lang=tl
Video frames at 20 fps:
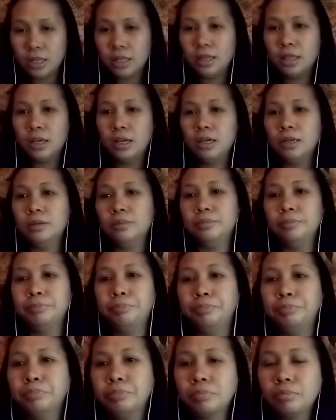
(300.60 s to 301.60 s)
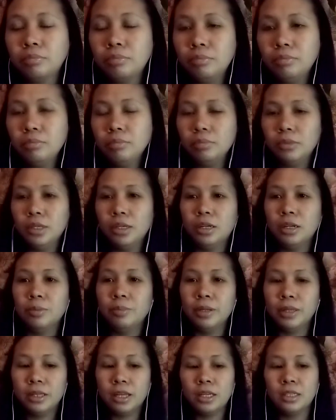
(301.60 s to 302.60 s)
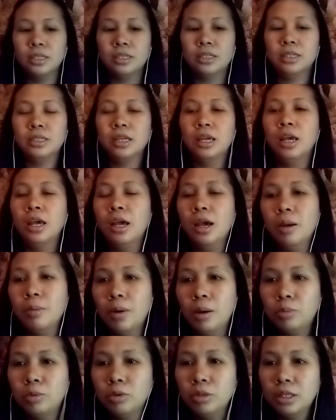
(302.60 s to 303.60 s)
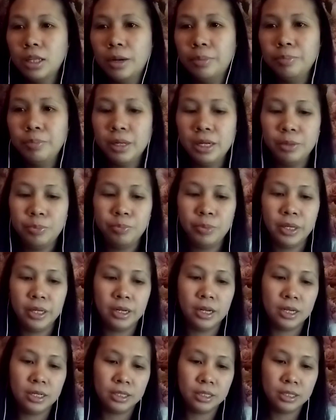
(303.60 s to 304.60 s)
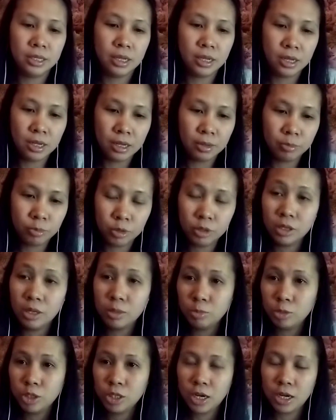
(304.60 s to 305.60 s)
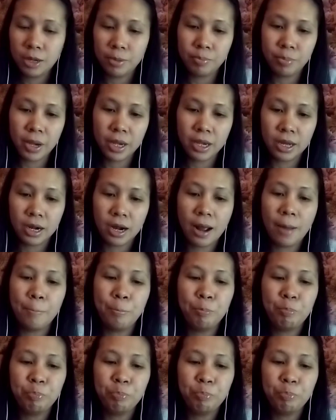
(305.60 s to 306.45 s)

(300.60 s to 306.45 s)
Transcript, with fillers: ng remittance papuntang Pilipinas. Pwede mo siyang ipahiram.